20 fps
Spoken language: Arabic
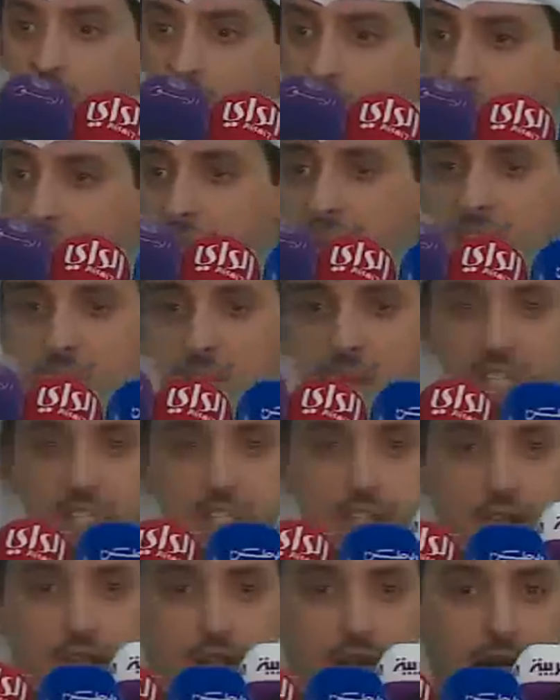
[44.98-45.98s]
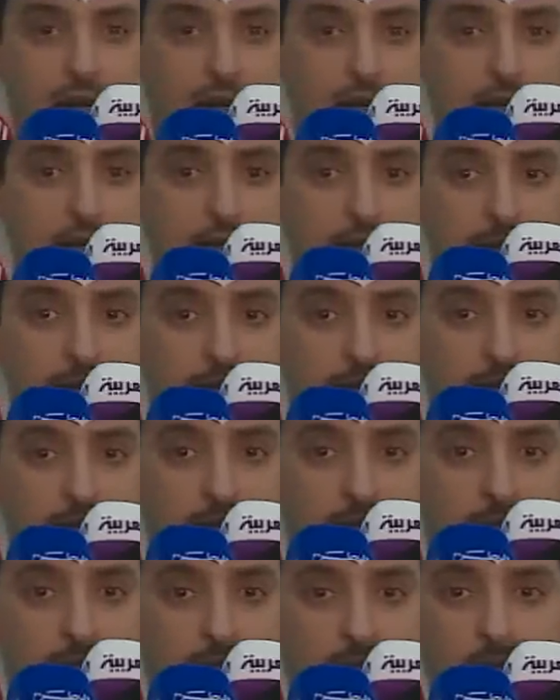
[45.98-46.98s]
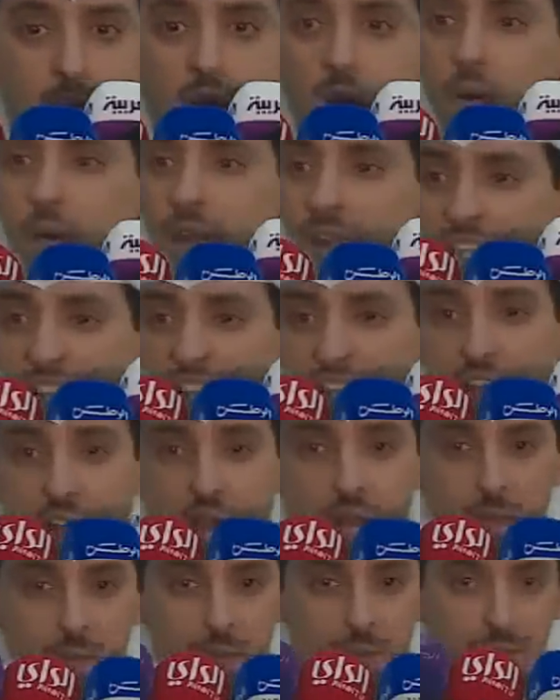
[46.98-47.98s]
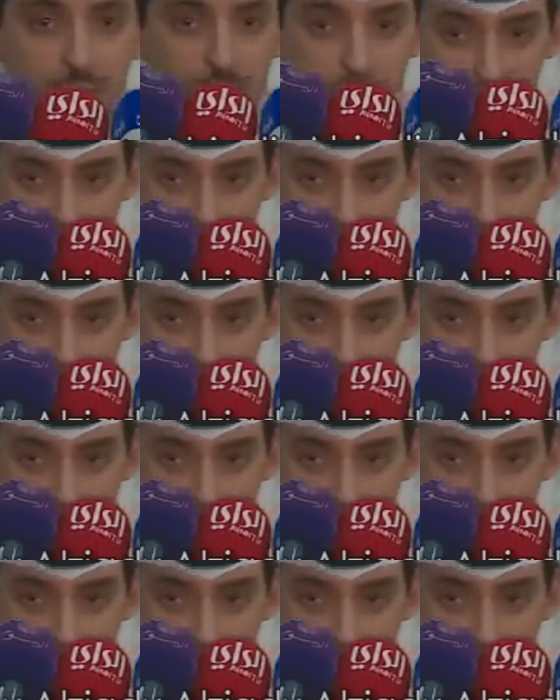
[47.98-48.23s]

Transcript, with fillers: ونقعد مع السلطة ونتفاهم